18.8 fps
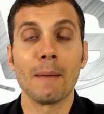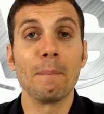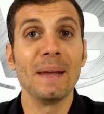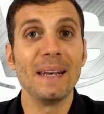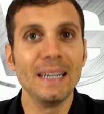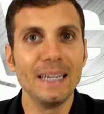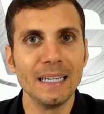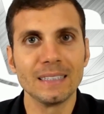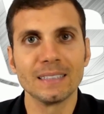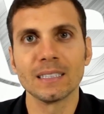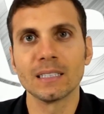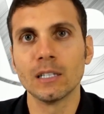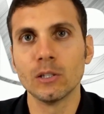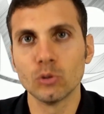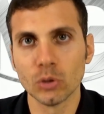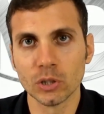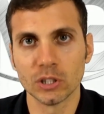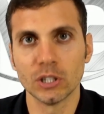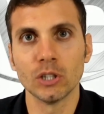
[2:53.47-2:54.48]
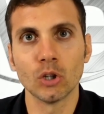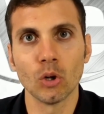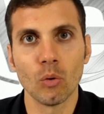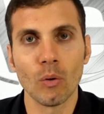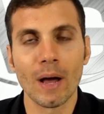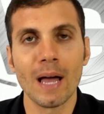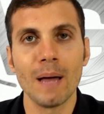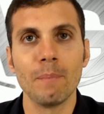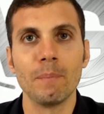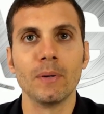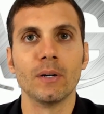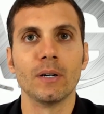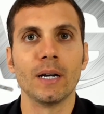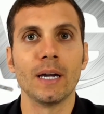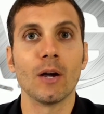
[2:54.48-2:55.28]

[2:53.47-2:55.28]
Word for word: bellezza del tuo sito web